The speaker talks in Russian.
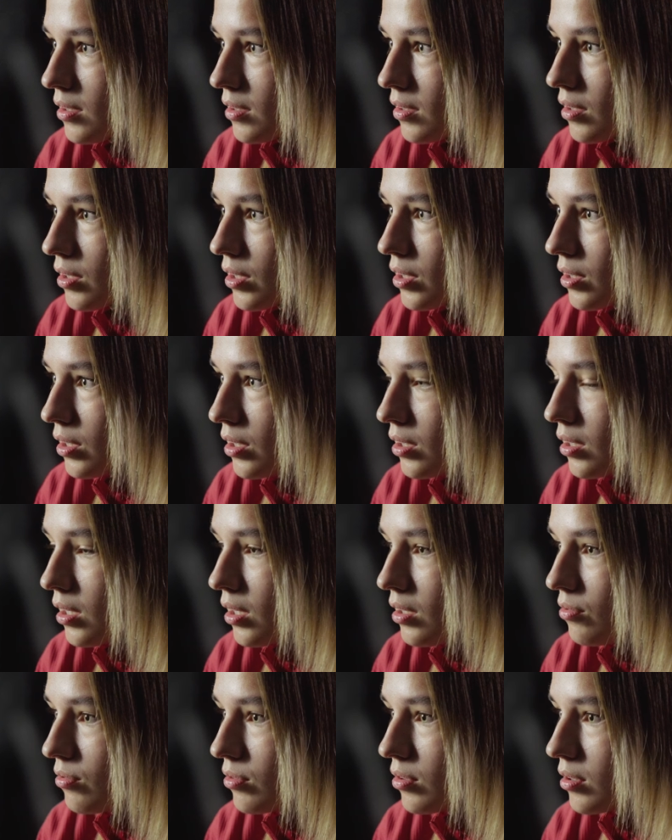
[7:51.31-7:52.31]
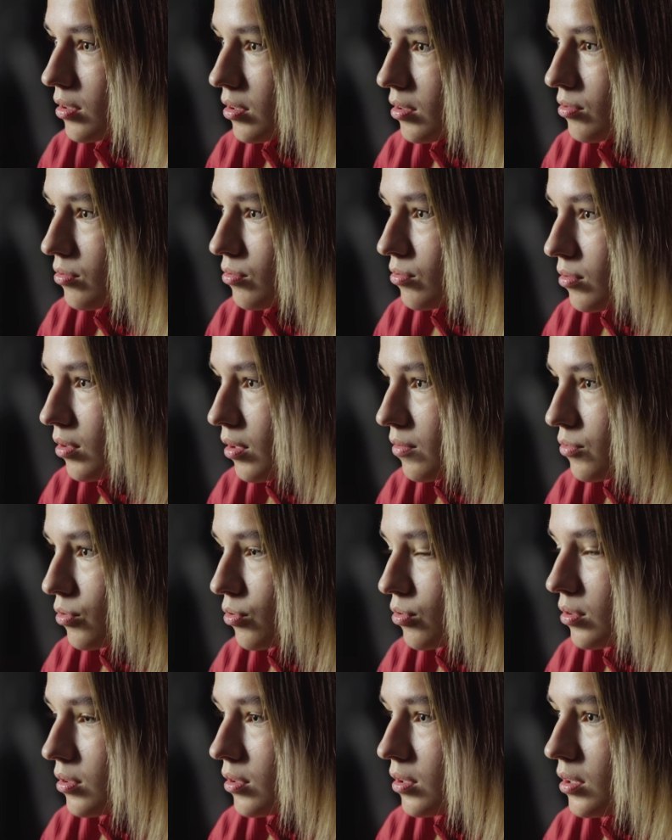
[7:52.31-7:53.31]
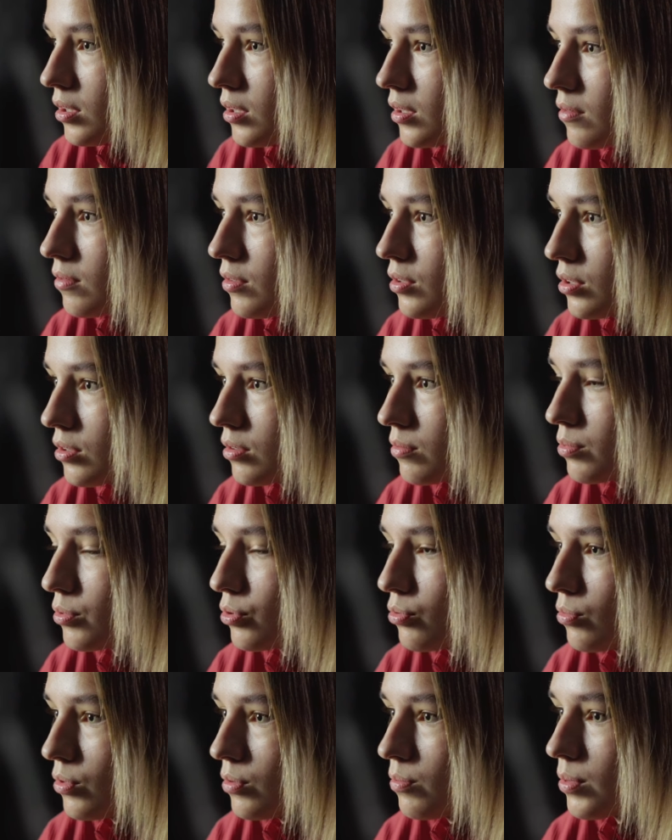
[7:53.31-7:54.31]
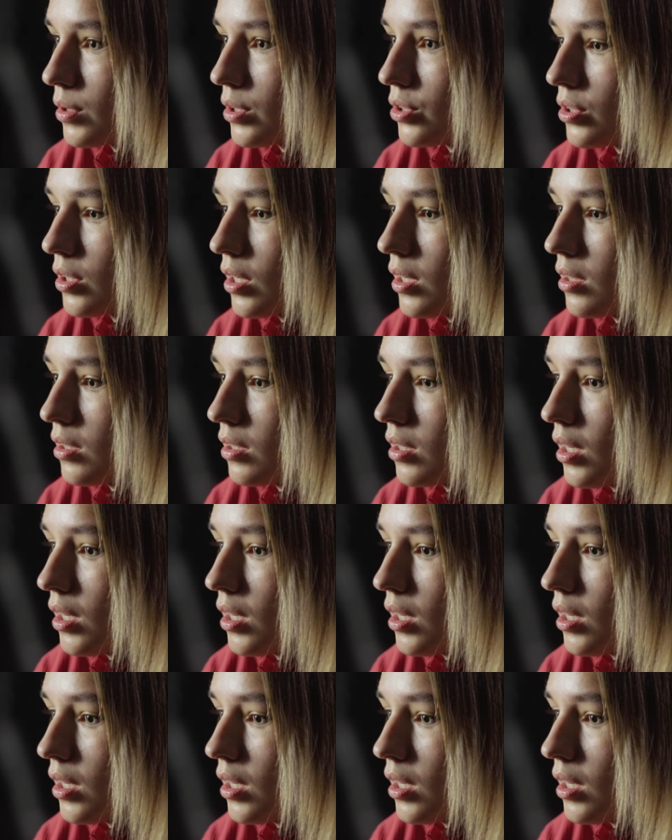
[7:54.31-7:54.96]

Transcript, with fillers: я как-то откладывала, такая, ну, давно книга вышла, почему не прочитала.